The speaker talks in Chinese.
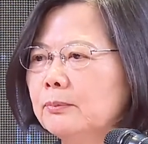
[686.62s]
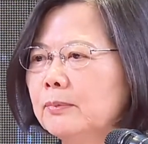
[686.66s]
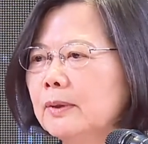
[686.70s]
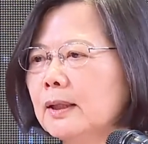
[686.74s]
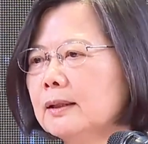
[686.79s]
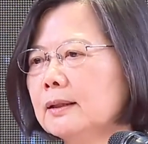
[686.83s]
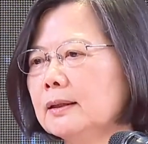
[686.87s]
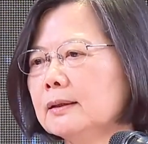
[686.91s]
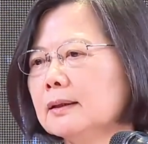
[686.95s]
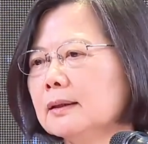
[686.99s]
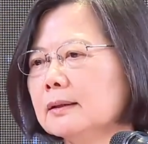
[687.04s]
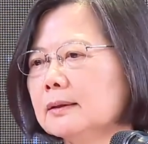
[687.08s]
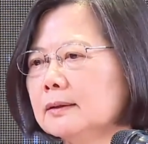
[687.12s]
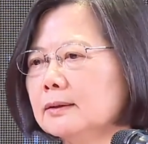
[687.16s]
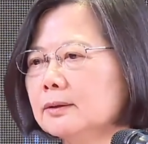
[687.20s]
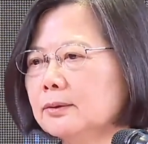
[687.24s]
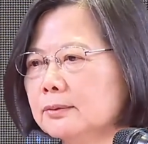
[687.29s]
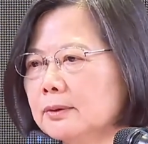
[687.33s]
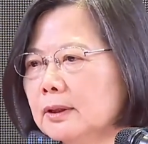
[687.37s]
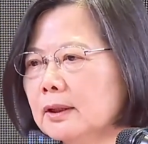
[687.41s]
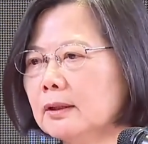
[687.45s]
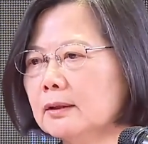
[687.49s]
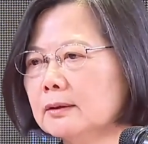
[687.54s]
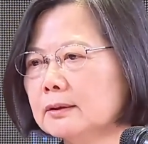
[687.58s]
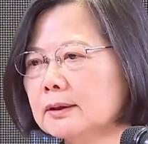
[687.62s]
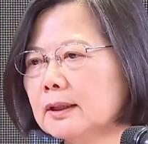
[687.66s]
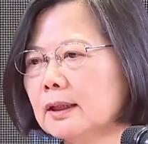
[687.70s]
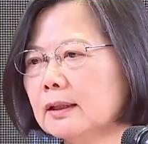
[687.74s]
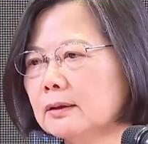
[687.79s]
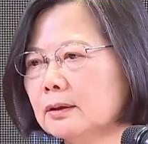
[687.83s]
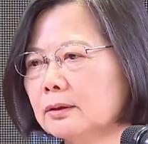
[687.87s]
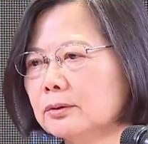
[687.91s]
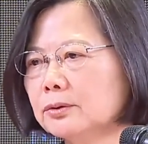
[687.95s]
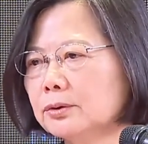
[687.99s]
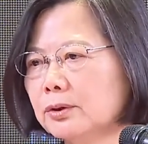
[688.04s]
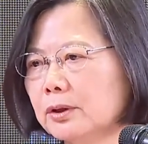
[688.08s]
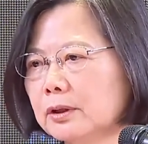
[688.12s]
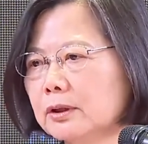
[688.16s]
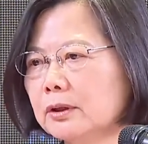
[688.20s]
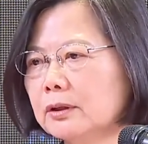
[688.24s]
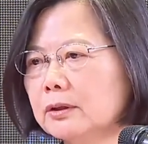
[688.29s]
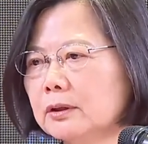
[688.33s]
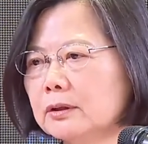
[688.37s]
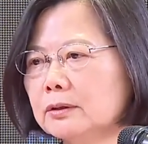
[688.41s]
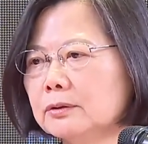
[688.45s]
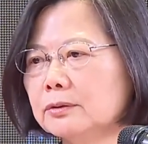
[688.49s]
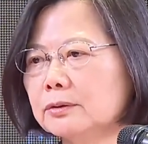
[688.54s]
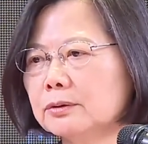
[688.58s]
面临的各种挑战呢，绝
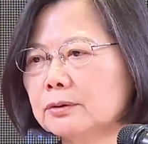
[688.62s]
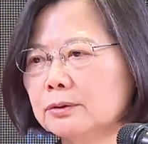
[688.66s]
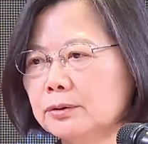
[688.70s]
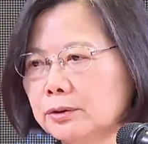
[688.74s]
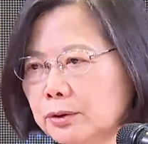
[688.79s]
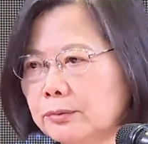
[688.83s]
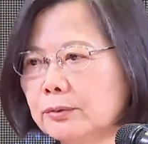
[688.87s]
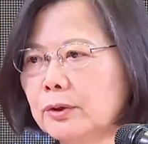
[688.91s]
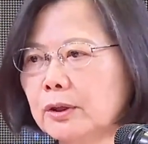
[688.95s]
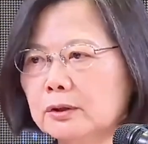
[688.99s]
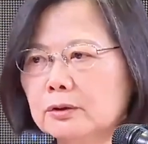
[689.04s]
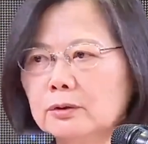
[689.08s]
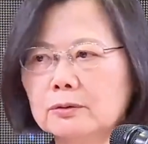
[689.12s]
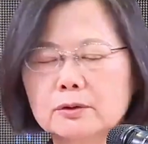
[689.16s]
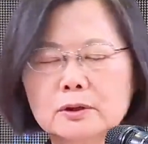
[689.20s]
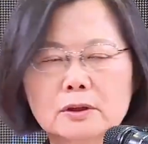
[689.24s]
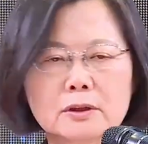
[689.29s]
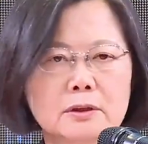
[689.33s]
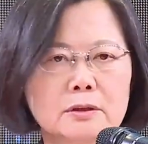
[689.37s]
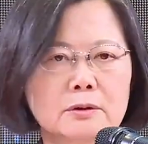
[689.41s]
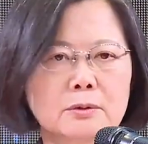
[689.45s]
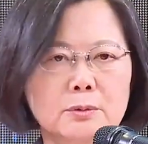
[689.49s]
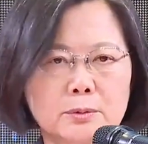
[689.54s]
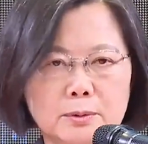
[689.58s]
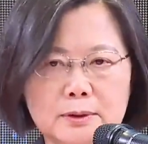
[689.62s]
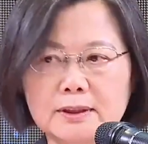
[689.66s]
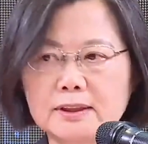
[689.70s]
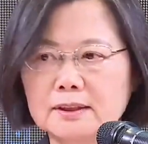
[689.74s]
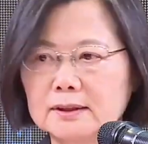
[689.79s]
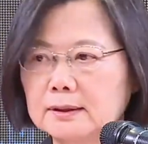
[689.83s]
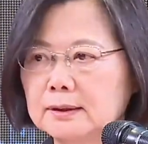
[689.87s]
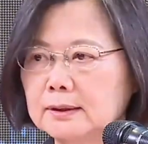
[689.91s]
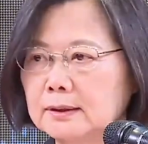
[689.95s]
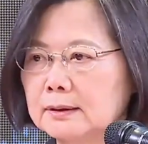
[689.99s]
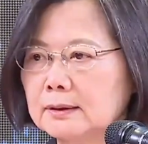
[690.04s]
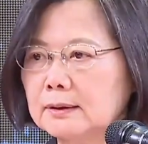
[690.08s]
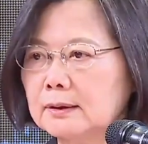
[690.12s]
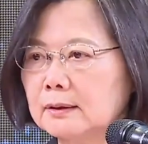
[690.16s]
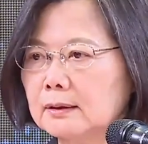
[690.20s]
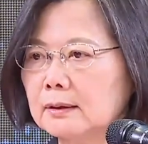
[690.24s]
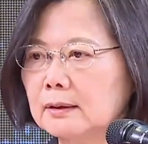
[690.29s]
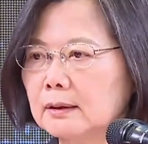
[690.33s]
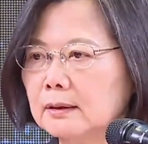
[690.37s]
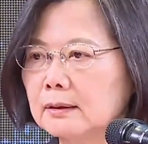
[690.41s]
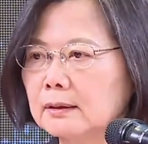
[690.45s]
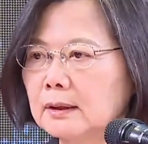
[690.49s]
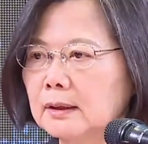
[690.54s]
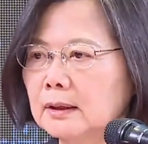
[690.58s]
对绝对都是国际级的
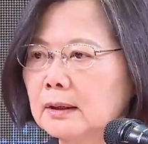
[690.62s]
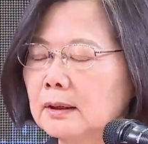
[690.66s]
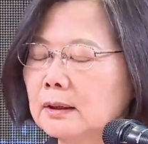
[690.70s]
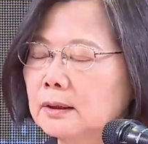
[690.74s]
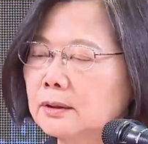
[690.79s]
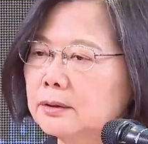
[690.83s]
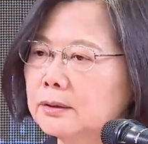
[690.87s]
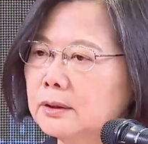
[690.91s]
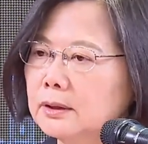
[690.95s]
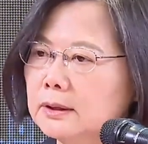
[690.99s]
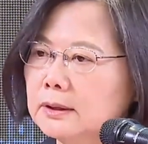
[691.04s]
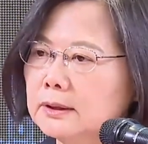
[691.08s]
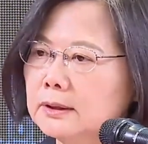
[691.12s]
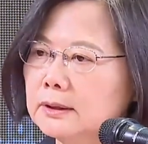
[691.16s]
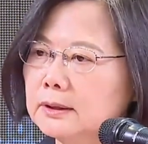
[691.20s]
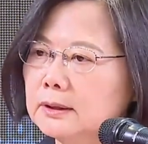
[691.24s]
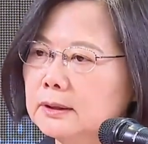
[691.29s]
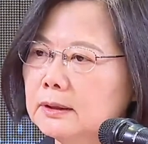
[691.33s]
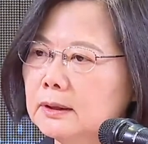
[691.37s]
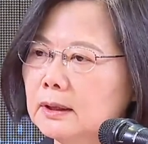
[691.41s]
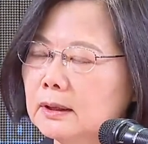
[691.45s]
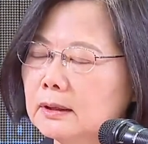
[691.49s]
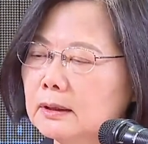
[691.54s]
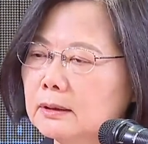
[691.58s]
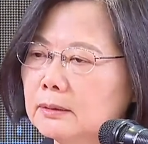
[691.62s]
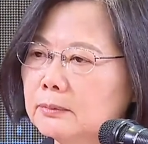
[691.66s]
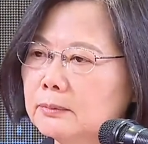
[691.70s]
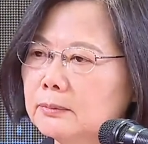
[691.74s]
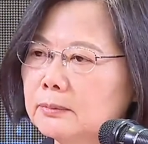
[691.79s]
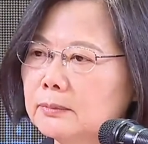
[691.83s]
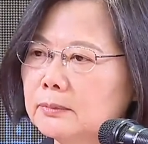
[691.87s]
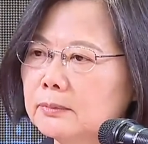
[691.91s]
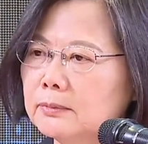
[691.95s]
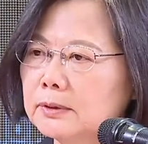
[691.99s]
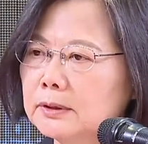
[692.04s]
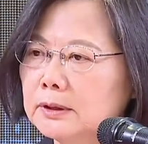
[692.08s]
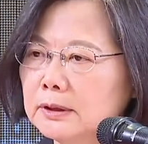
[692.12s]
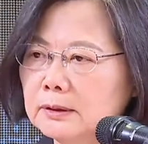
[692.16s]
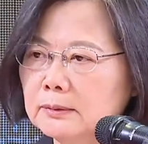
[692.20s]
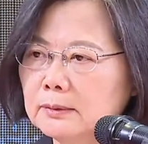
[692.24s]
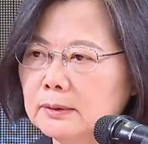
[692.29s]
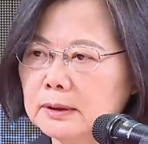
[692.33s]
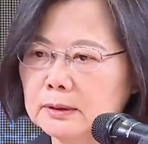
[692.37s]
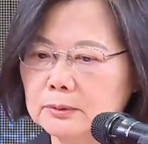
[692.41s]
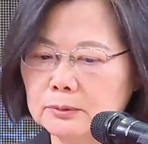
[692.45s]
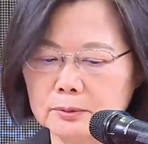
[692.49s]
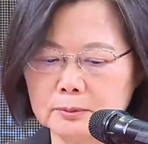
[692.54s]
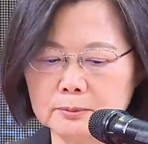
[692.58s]
哦。所以，呃，我希
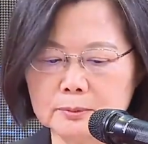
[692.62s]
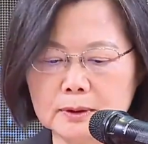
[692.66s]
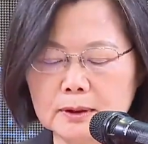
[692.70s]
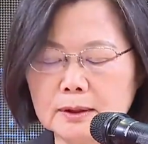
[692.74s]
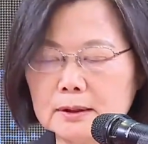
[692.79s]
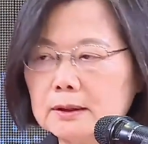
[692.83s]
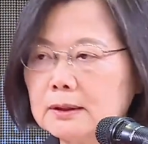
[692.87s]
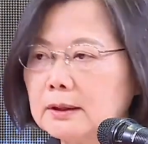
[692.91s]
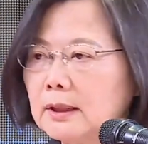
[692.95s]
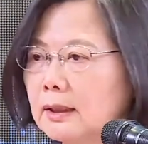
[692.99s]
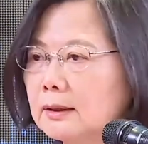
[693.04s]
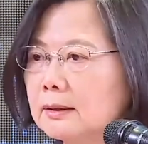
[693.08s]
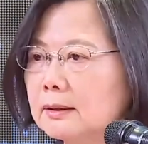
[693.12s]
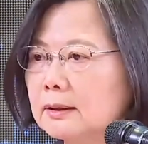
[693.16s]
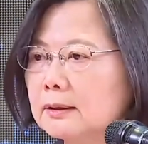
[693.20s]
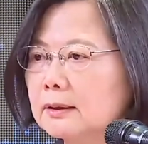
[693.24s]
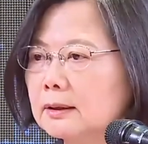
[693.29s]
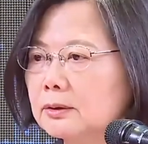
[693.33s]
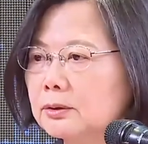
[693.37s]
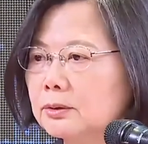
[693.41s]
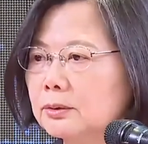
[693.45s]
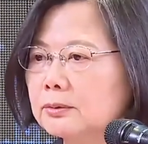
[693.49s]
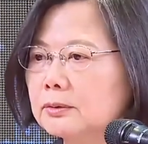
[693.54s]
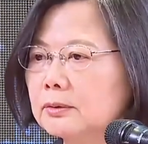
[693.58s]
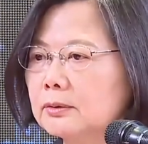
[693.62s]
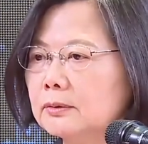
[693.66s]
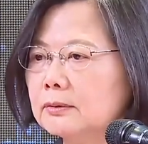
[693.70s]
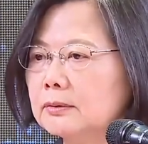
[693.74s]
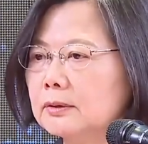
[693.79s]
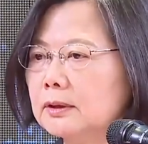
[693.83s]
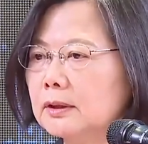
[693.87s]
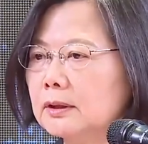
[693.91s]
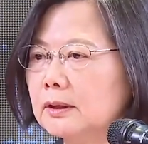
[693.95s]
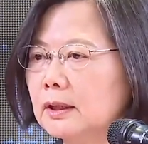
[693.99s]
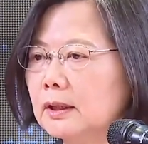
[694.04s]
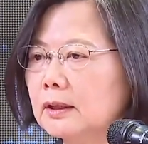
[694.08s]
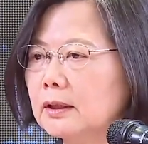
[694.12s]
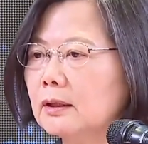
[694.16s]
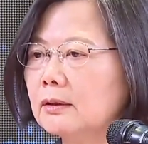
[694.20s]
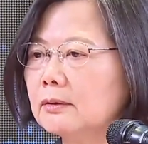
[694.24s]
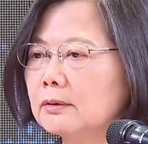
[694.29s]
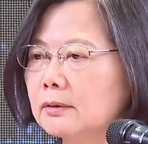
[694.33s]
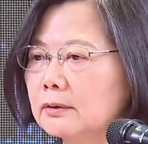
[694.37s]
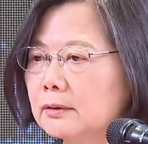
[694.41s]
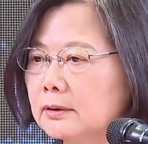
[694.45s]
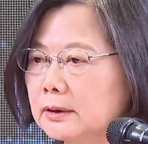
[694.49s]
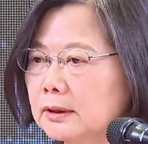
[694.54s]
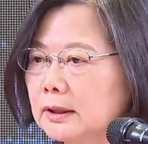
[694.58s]
望我们的下一任的总统也要
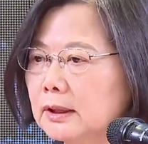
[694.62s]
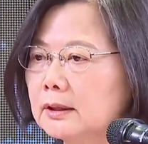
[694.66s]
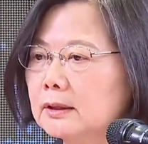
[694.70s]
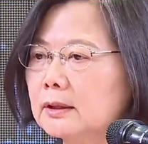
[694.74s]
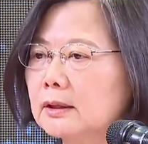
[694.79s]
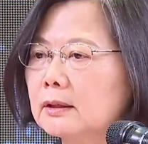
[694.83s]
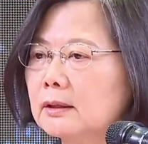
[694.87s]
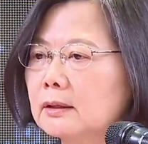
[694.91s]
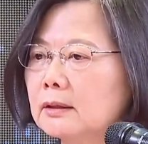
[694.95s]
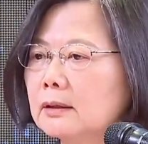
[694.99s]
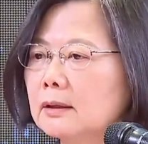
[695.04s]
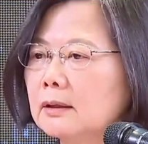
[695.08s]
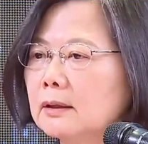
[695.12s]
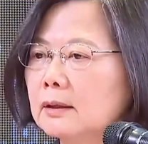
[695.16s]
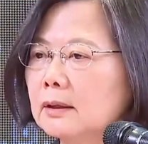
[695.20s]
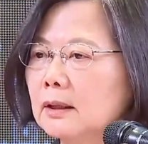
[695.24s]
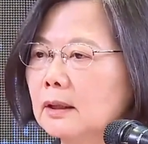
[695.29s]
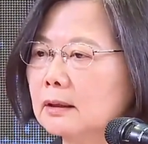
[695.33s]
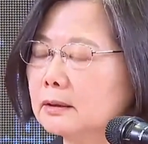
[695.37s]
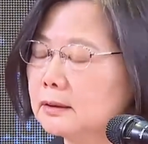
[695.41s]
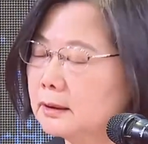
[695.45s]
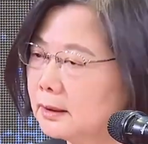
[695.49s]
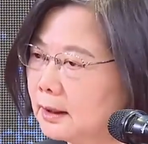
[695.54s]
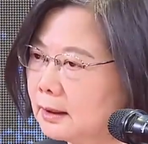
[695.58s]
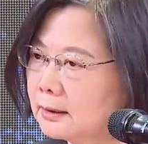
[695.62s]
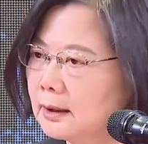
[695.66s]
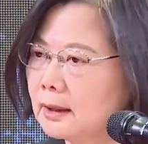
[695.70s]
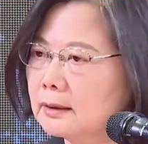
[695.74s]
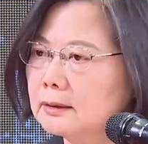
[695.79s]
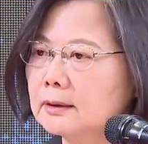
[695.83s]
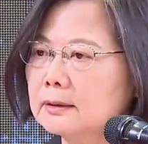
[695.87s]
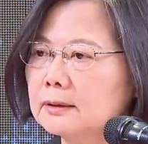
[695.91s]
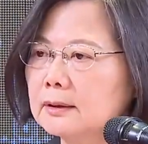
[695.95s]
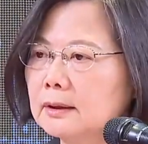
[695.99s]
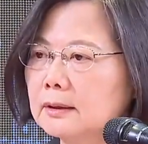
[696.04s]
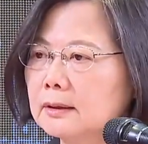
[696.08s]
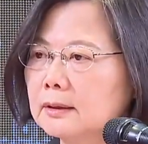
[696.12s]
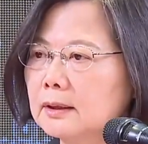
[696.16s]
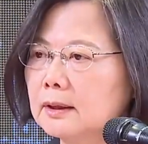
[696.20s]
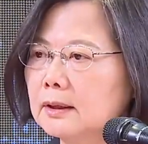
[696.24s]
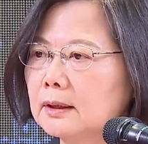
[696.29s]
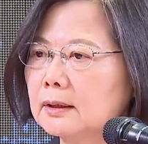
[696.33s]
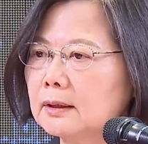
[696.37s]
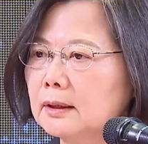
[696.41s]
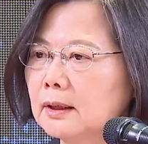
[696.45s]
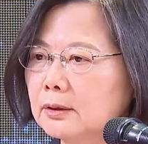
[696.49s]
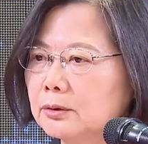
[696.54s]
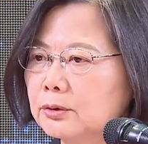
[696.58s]
有一定的、呃、相当的能
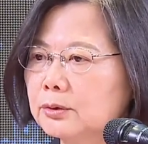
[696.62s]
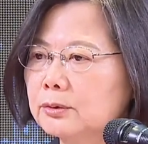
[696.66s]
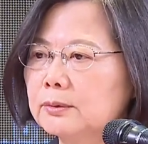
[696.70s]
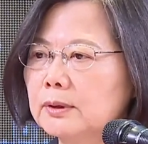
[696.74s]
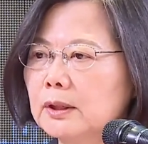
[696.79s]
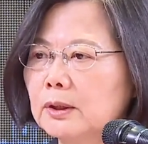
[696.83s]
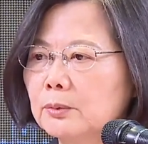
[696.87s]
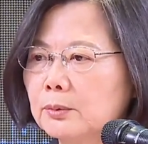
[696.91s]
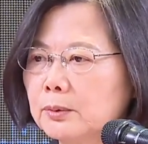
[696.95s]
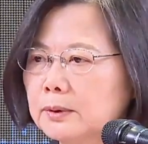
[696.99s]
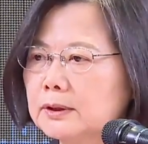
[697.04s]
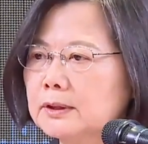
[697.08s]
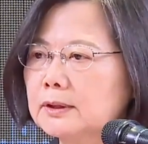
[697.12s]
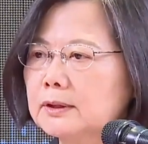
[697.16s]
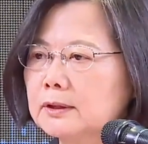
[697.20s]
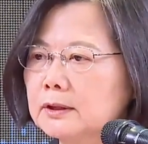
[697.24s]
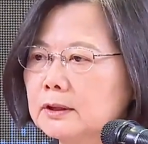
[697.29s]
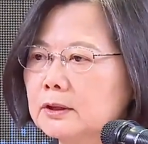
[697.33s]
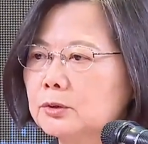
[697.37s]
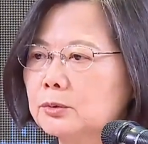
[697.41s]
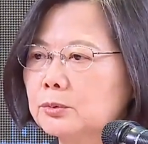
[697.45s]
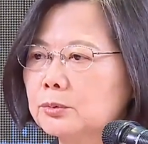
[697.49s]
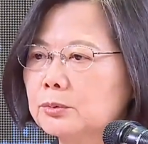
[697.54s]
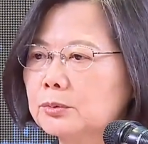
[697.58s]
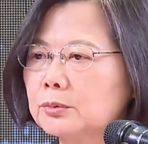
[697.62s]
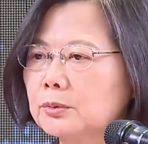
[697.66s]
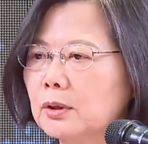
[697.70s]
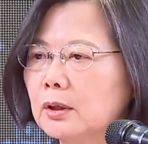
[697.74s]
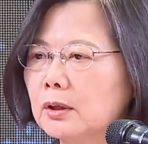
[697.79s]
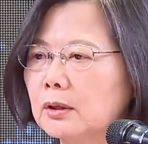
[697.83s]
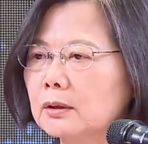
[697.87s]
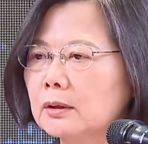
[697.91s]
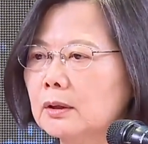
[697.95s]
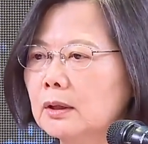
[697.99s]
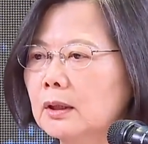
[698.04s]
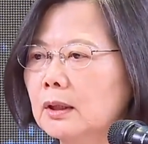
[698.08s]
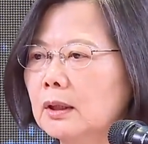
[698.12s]
力来处理国际事务哦。